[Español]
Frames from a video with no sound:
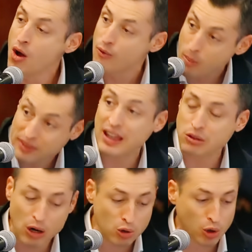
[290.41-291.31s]

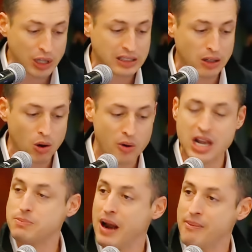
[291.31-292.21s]
fomentando el uso de
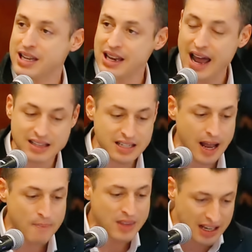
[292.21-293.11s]
tecnologías para vigilancia